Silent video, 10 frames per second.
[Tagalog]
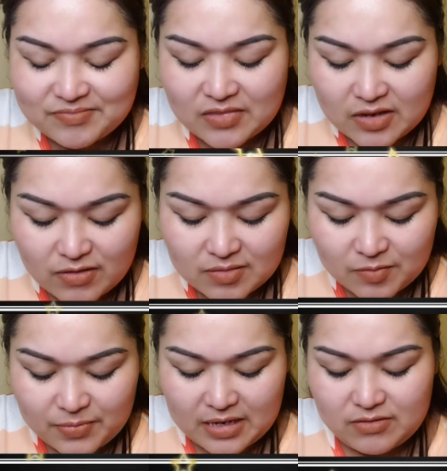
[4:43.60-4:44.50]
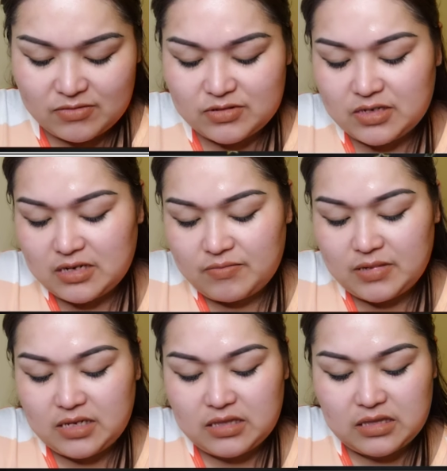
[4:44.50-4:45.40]
hindi ko alam kung paano to siya
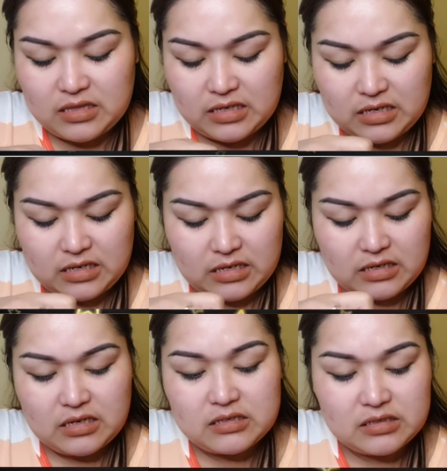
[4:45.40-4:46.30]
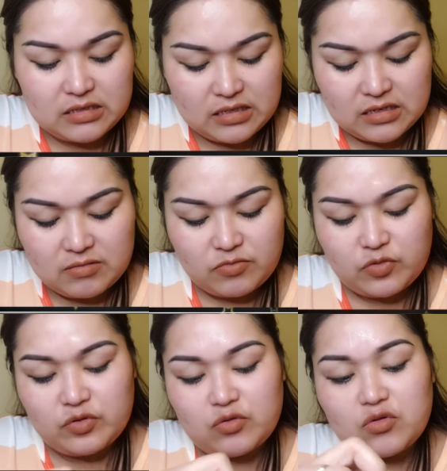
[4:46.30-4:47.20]
gamitin kasi tingnan
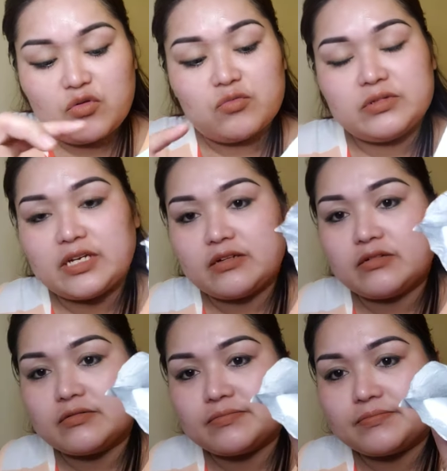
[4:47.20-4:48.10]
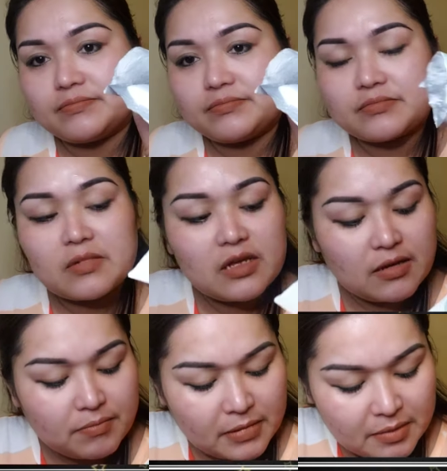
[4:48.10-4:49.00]
mo yung loob niya oh.
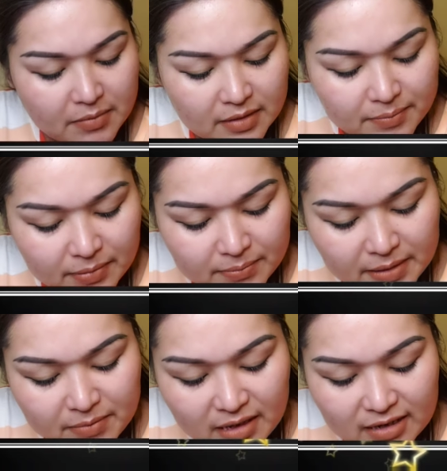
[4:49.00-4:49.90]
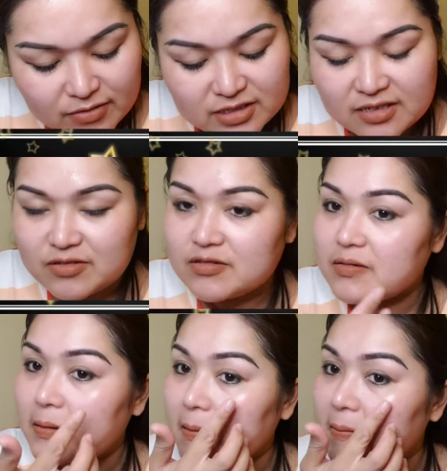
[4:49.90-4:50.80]
may, may, may mga ano siya yung
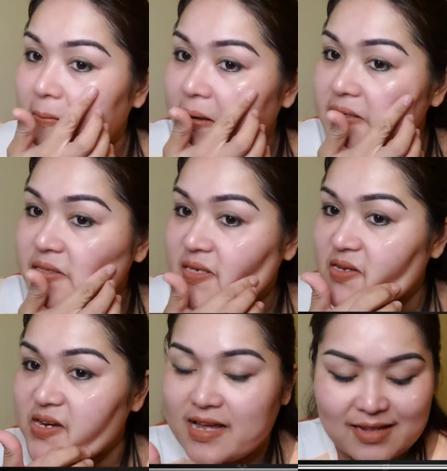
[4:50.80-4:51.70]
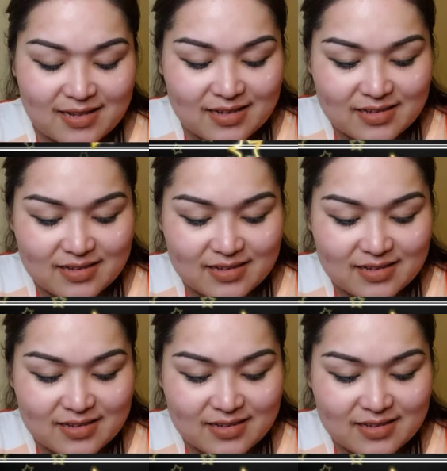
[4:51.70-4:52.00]
mga gel